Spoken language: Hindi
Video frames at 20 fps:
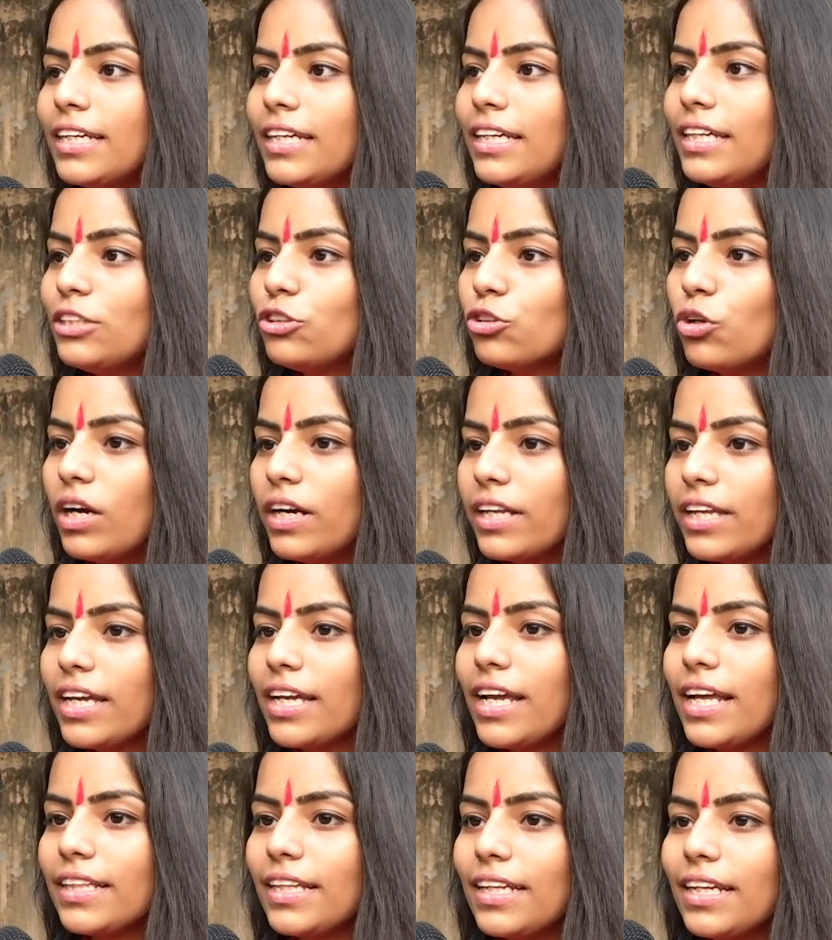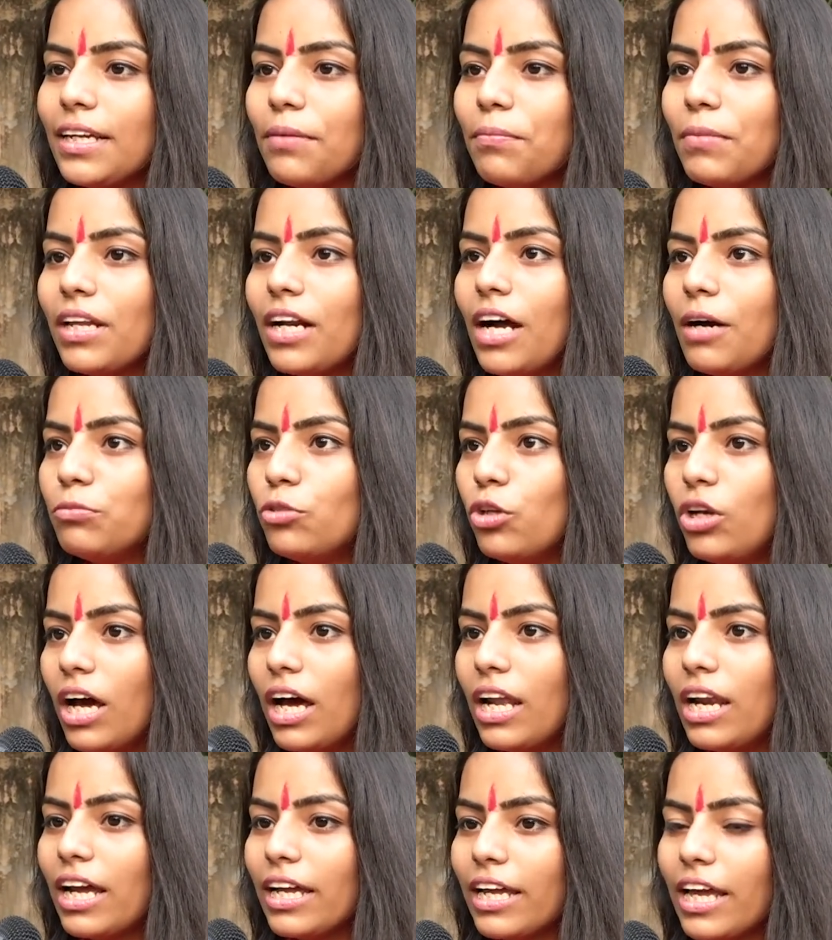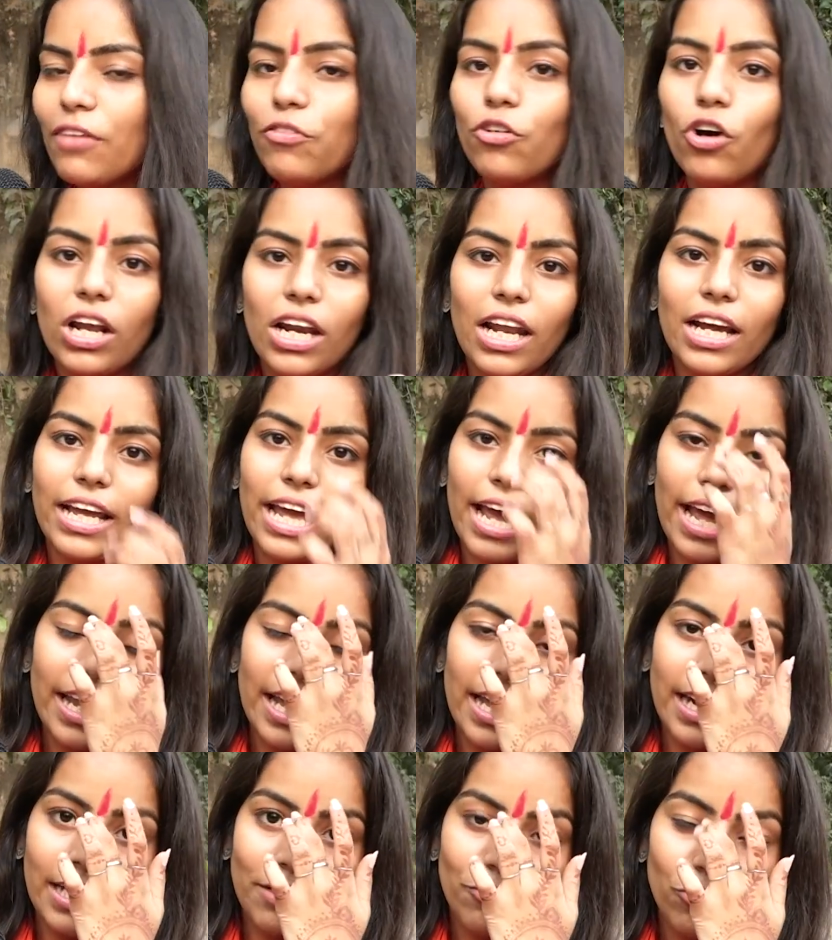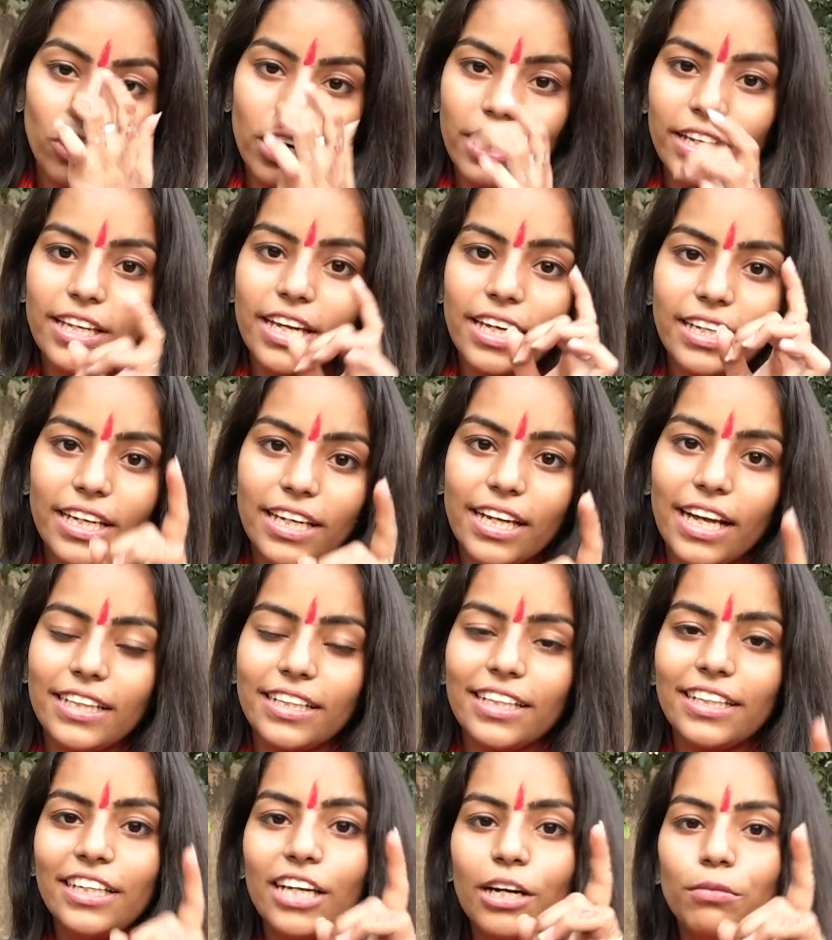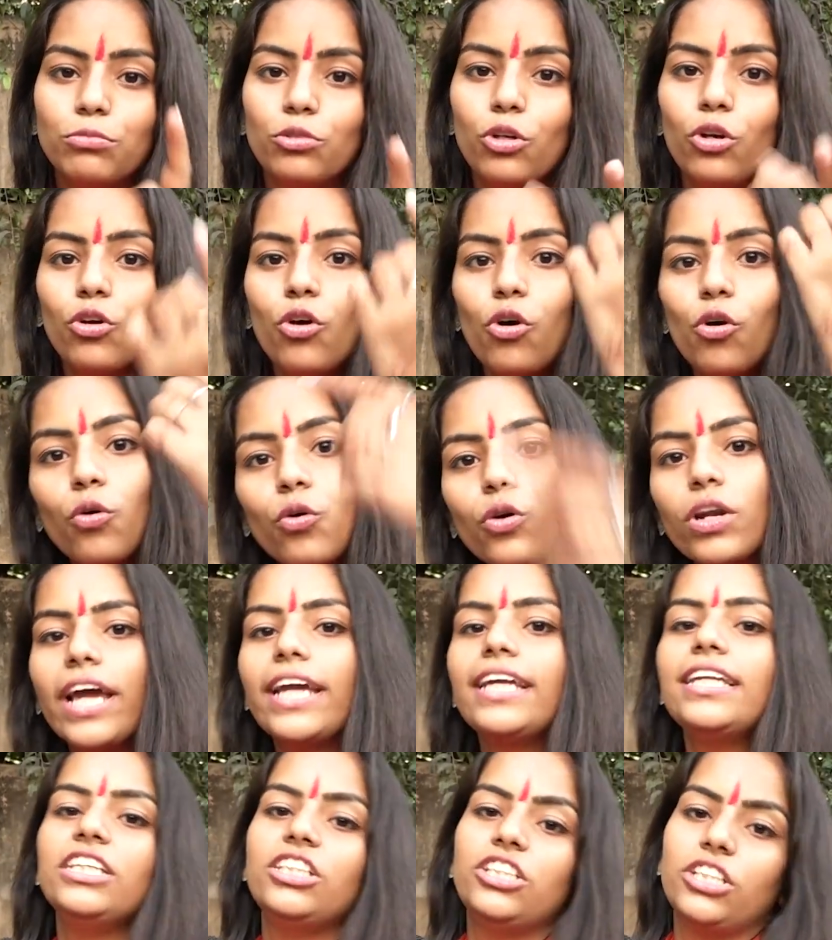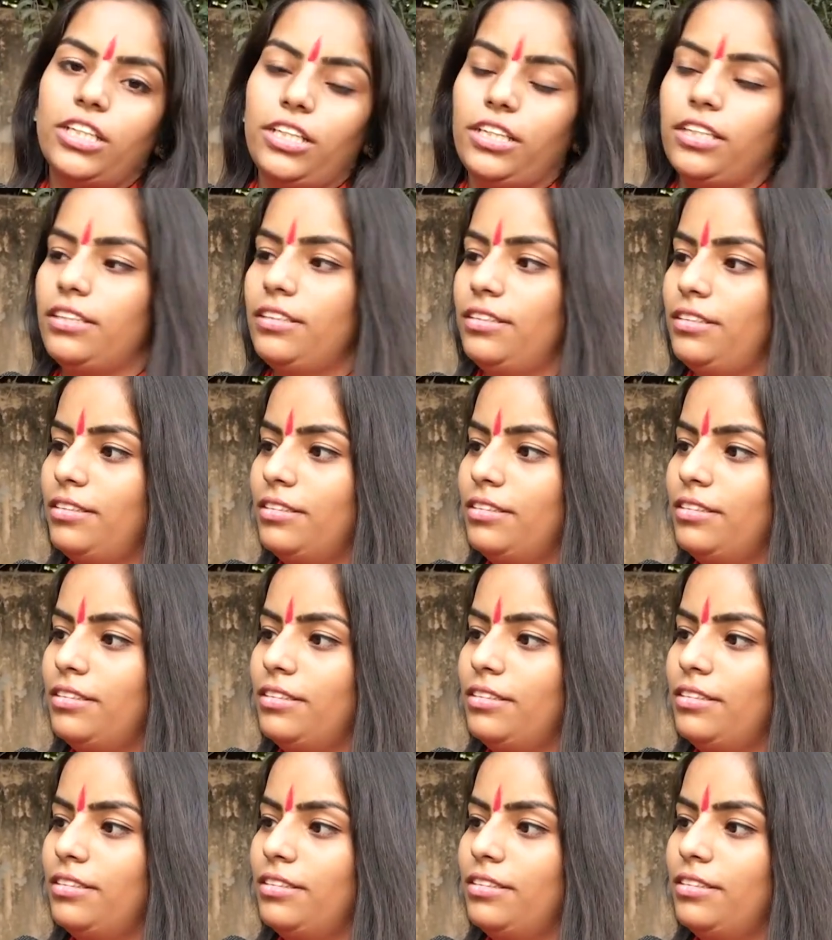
कि जो लड़कियां कहती हैं ना कि मेरा अब्दुल अलग है वो अलग है या नहीं वो लड़कियां ये कहती हैं कि अब्दुल को होना ही नहीं चाहिए